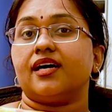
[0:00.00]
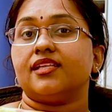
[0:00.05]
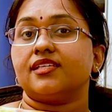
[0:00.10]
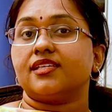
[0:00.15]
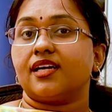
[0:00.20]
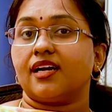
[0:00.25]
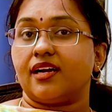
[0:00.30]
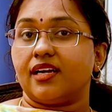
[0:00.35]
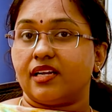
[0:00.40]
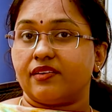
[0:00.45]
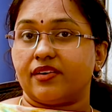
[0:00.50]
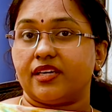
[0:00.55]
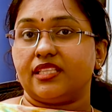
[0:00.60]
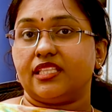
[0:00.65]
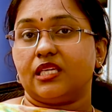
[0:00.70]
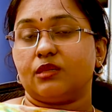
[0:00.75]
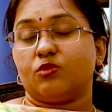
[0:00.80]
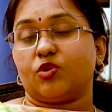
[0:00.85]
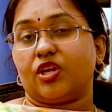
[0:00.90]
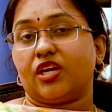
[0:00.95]
அதுக்கான
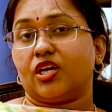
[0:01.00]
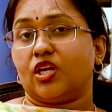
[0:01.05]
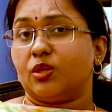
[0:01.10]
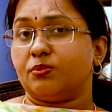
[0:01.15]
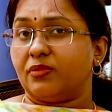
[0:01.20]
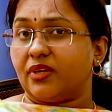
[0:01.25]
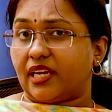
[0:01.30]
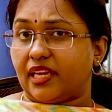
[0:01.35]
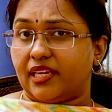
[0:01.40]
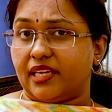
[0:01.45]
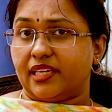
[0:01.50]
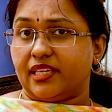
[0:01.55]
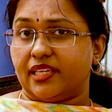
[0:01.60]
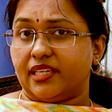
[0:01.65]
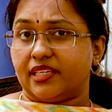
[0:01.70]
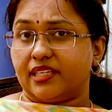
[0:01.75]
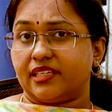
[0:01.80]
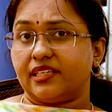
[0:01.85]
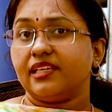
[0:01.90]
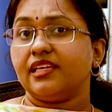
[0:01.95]
வைத்திய முறைகளும் நிறையா
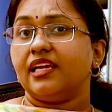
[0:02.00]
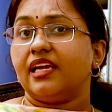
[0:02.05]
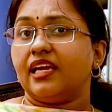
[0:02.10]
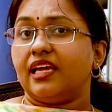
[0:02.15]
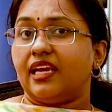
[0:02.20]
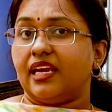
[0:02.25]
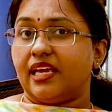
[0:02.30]
இருக்குது